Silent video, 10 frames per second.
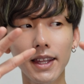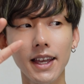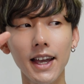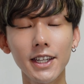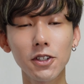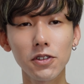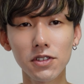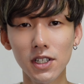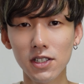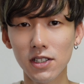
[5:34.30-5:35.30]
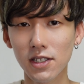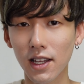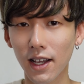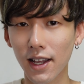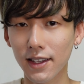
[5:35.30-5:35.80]
てが一つにつ
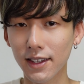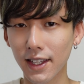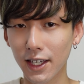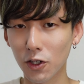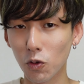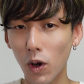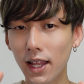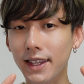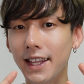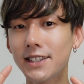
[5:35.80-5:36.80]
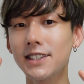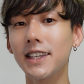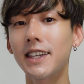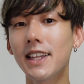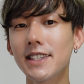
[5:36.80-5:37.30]
ながっているワンネス
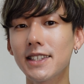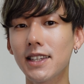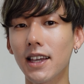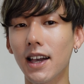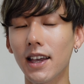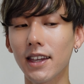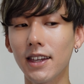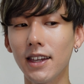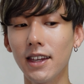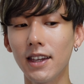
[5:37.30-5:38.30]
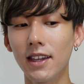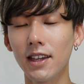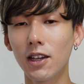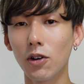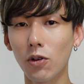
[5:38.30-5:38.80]
的な世界。
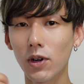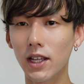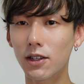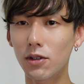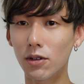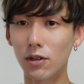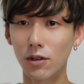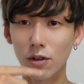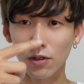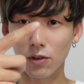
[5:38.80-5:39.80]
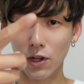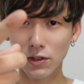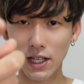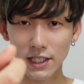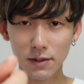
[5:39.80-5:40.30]
俺とこの俺
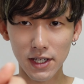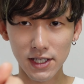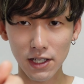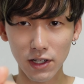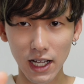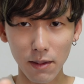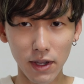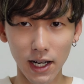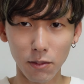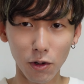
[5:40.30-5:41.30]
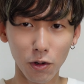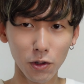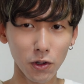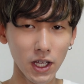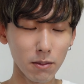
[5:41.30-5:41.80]
を撮影しているカメラも
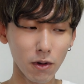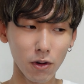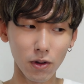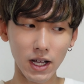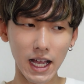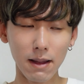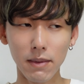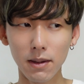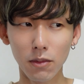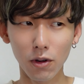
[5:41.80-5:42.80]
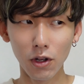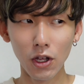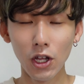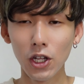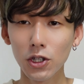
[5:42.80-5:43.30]
この絵も壁も
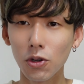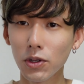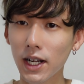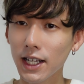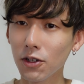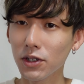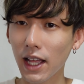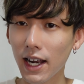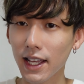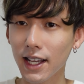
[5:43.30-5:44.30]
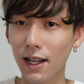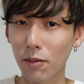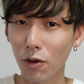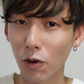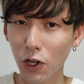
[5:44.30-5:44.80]
隣の誰か
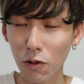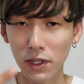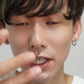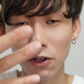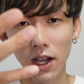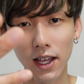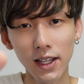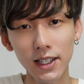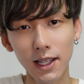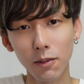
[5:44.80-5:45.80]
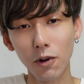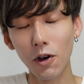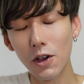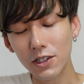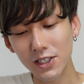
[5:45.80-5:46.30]
も、これを見ているあなた
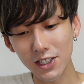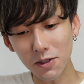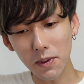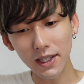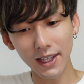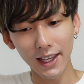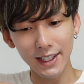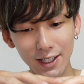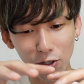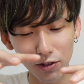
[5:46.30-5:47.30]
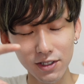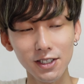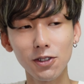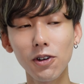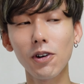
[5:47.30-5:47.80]
も、すべて一
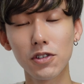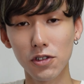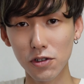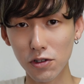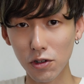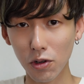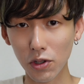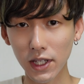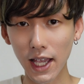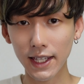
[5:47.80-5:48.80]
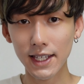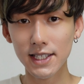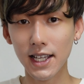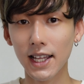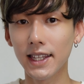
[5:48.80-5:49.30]
つの集合体で
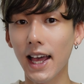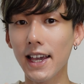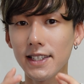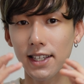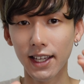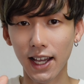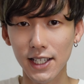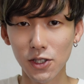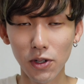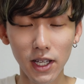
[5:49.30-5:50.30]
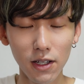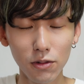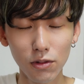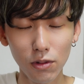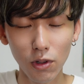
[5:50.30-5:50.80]
しかない世界。それが
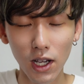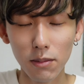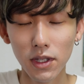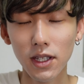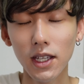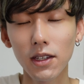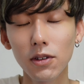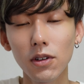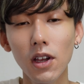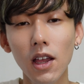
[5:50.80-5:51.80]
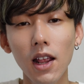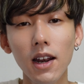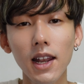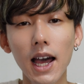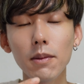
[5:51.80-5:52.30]
右脳が見ている、
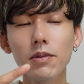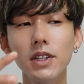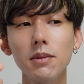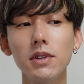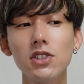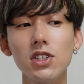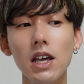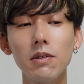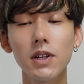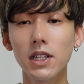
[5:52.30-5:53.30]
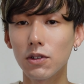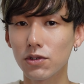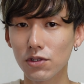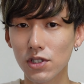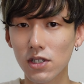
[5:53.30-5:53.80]
ラブに満ち溢れた
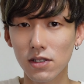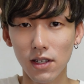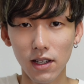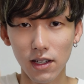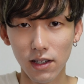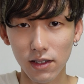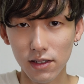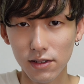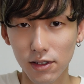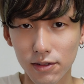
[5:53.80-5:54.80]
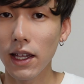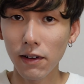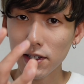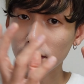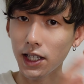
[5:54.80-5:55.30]
美しい世界なんですよ。
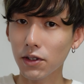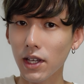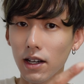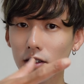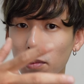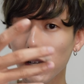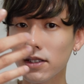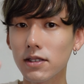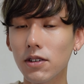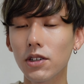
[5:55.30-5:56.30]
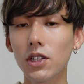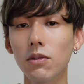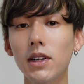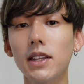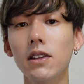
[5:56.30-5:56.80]
エルエスディー のひゃくばい強いと
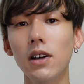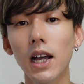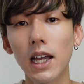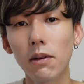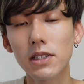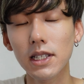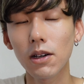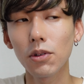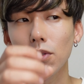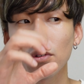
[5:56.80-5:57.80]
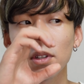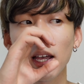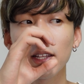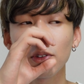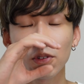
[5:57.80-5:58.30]
言われているアヤワスカを飲ん
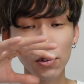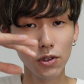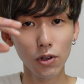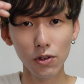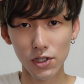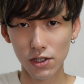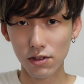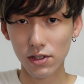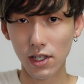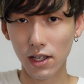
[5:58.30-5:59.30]
だ後の境地の世